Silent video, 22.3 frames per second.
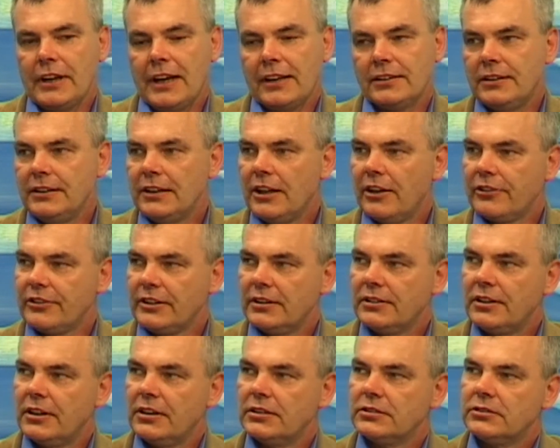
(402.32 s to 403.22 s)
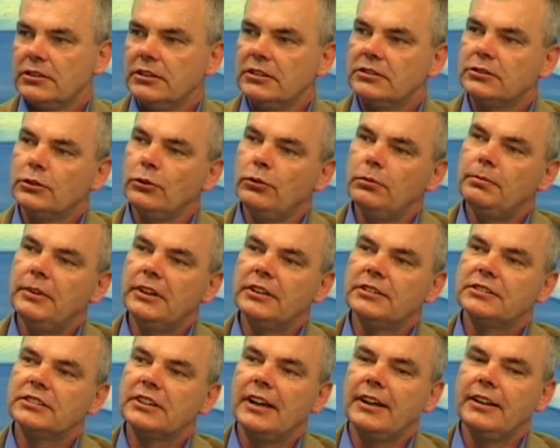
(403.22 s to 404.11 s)
Nasz adres to jest
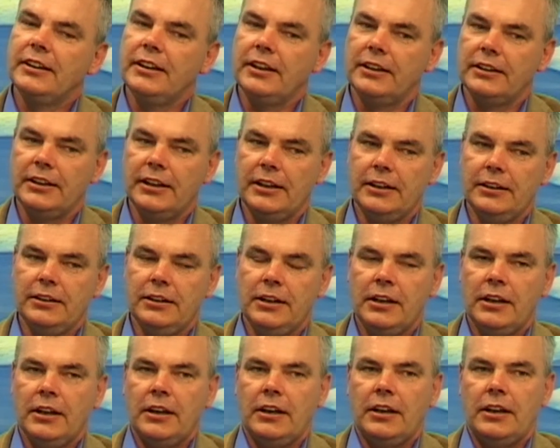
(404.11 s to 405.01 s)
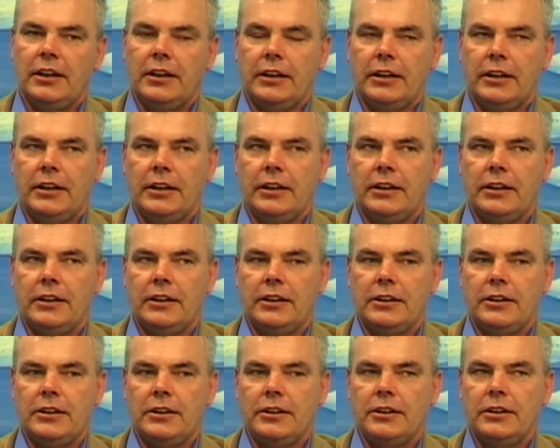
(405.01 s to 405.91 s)
Lubelska 1 e,
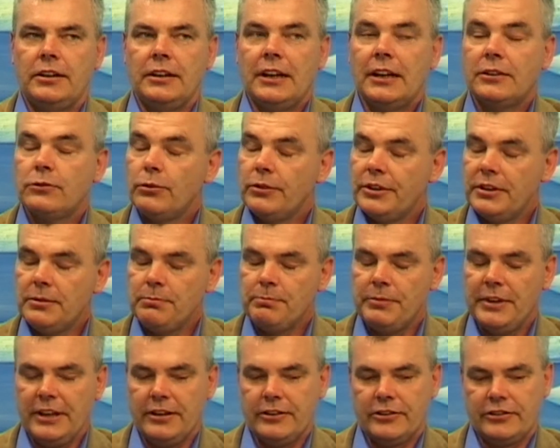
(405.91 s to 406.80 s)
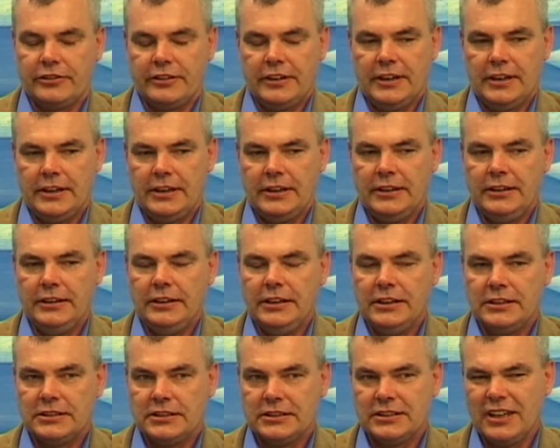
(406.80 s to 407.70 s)
na drugim piętrze.
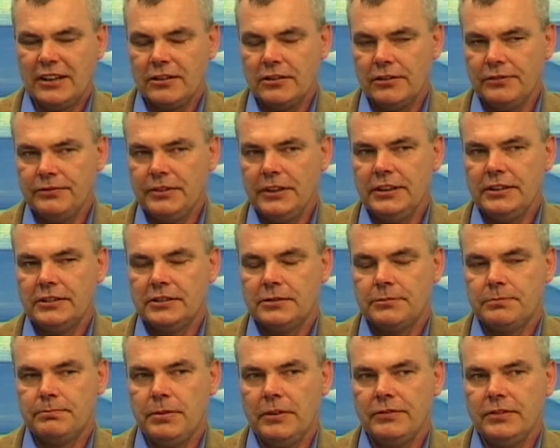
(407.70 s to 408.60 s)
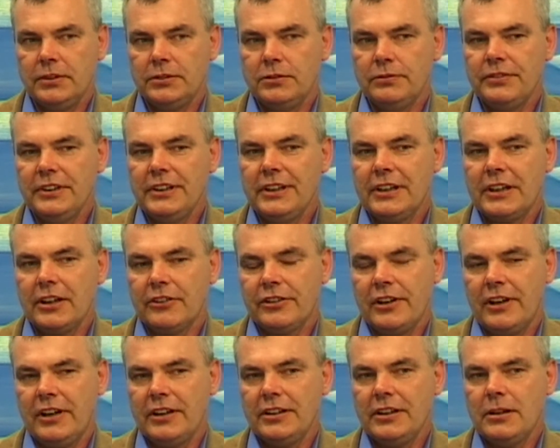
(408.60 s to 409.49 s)
Jest z tego powodu wynika
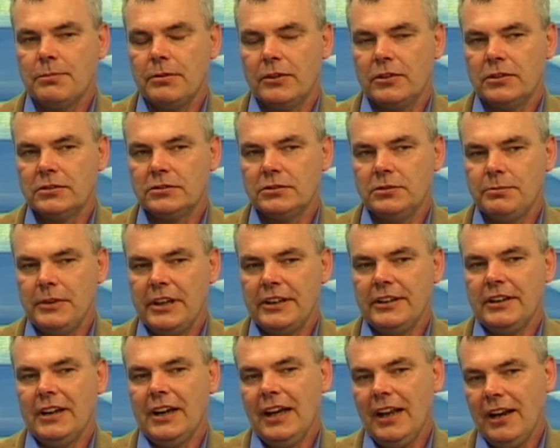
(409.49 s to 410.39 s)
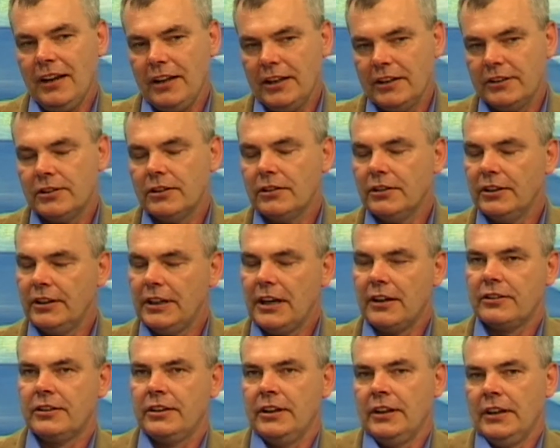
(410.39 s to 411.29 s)
szereg nieporozumień, ale to
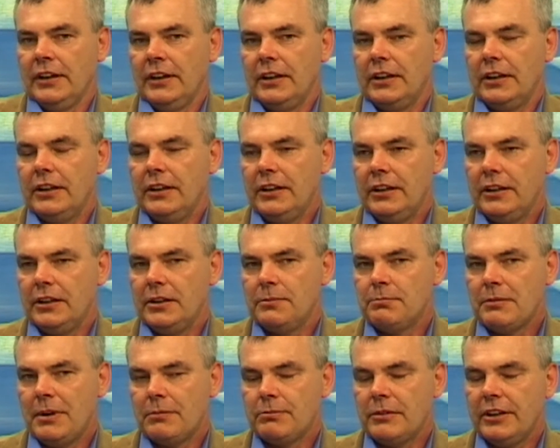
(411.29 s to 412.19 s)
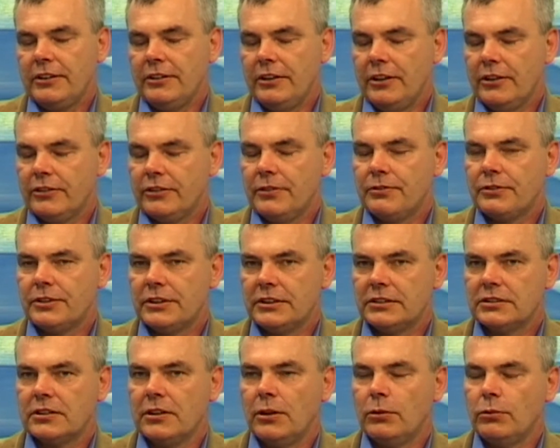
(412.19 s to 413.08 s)
jak e, mam nadzieję, że
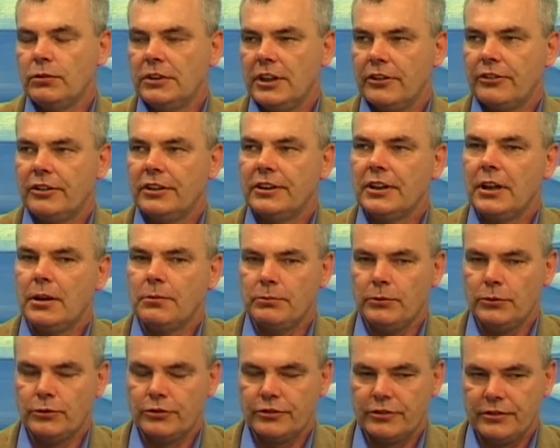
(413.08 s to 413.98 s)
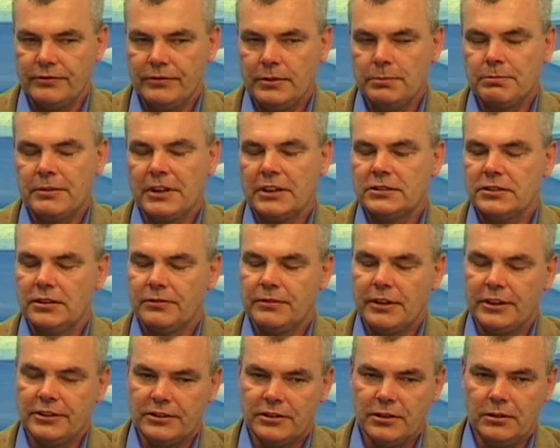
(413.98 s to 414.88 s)
wszystko uda się nam już
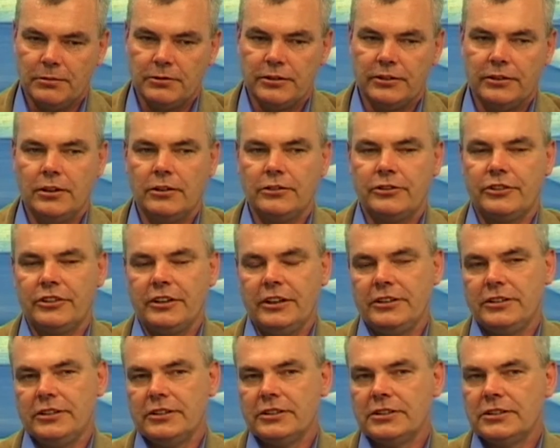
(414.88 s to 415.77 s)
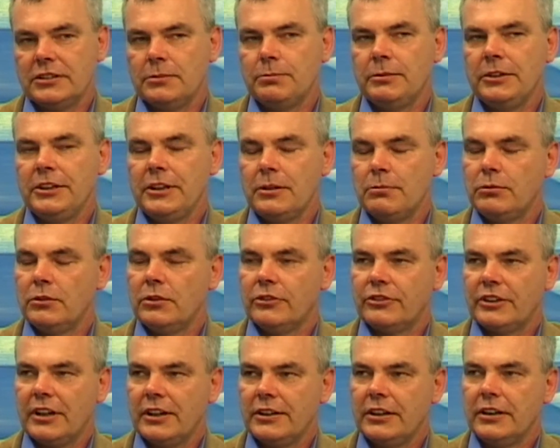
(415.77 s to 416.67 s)
wypracować, dotrzeć, żeby nie było
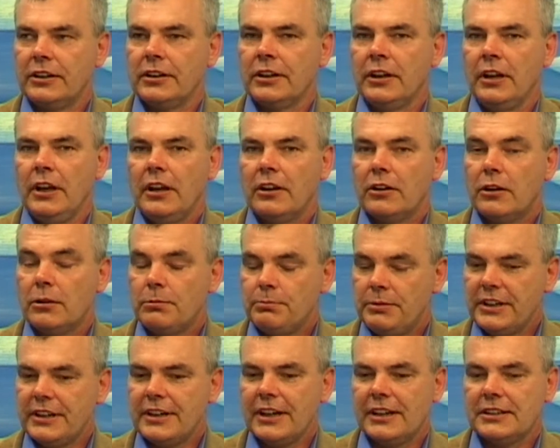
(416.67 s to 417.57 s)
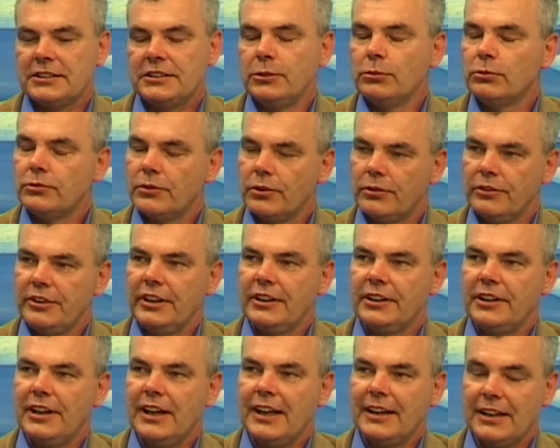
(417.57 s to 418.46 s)
żadnych komplikacji i utrudnień
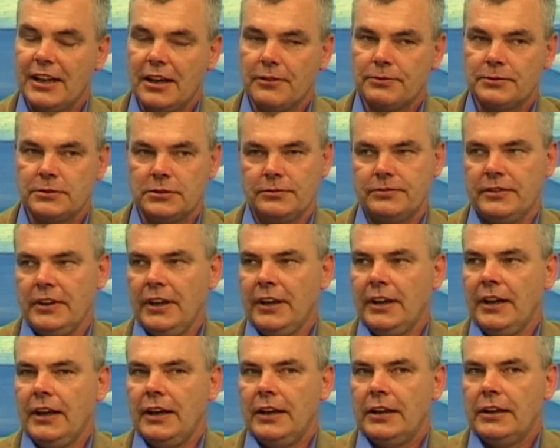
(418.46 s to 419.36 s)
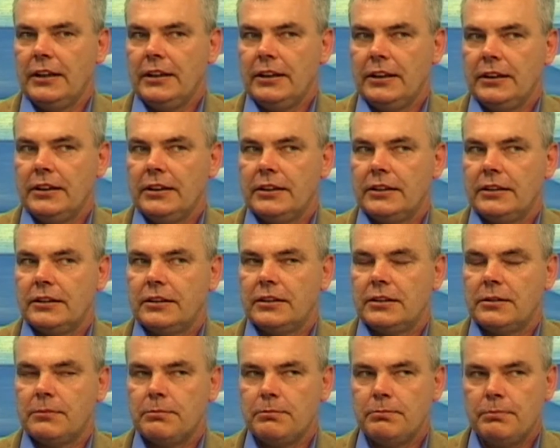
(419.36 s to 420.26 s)
dla dawców. E,
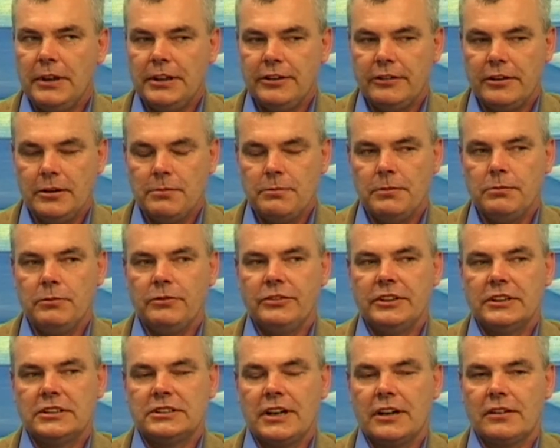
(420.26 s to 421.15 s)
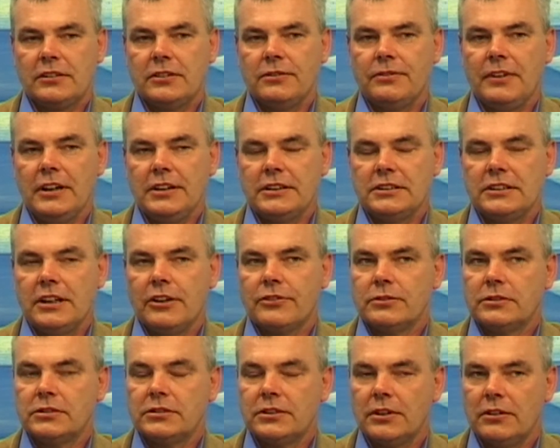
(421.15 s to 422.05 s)
będziemy, mówię, startowali z
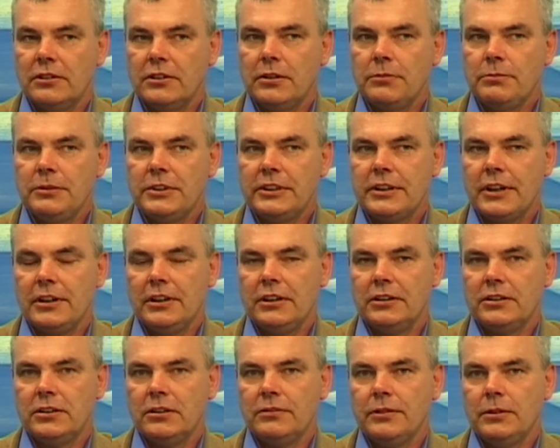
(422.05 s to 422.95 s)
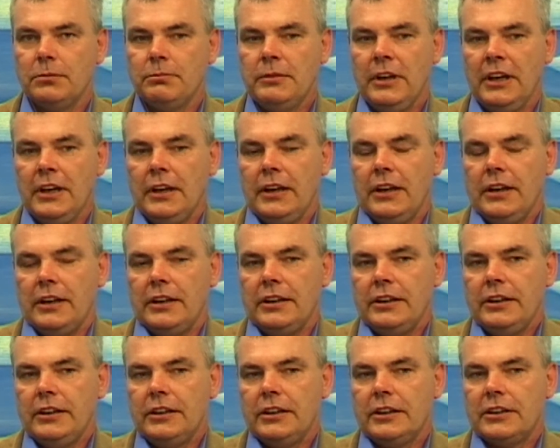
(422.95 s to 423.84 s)
naszą stroną internetową
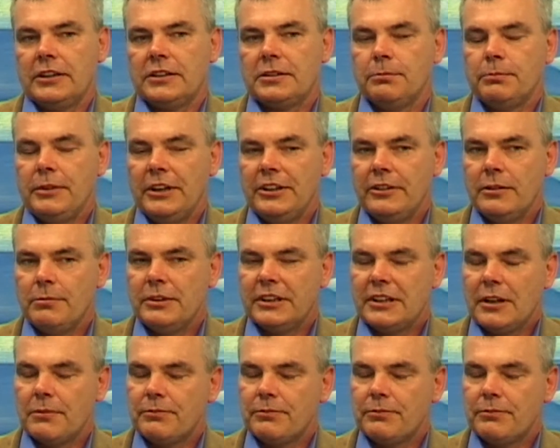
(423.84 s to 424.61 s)
i będziemy tam